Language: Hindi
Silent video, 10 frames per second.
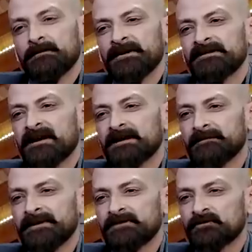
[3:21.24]
फरीजाद
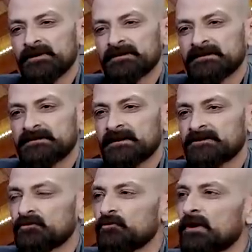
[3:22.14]
में जो ये सिलसिला
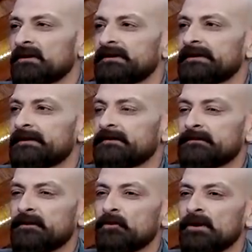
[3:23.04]
शुरू हुआ
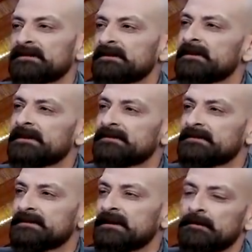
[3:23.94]
ये बिल्कुल ऐसे ही है कि
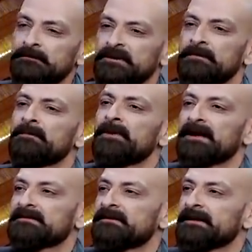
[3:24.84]
जैसे हम जब हम
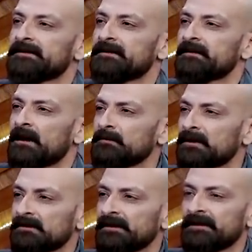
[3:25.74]
एज डायरेक्टर काम
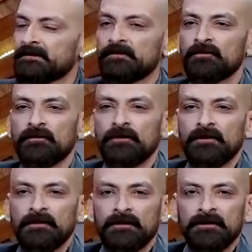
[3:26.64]
करते हैं तो
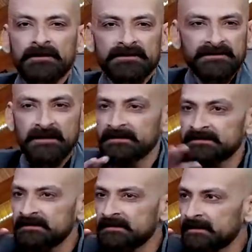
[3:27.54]
किसी न
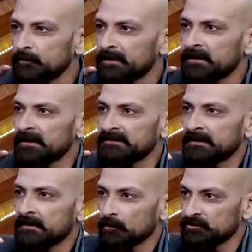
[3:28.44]
किसी के ऊपर
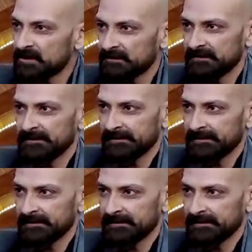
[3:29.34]
नज़र रुक जाती